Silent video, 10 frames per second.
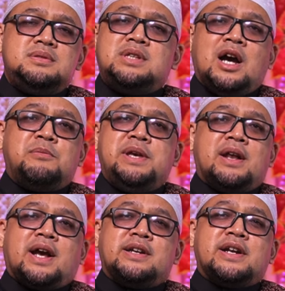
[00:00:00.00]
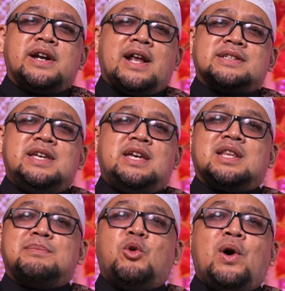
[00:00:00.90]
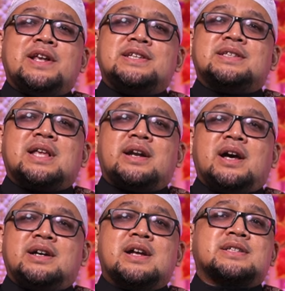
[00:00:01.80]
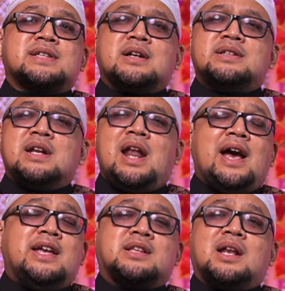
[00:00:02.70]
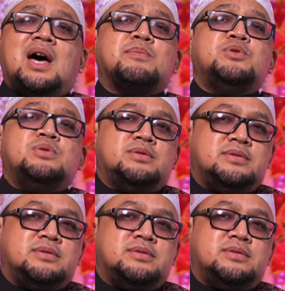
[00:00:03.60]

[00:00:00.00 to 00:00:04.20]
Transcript: Jangan biarkan generasi kita mewarisi tanah gersang dan langit kelabu.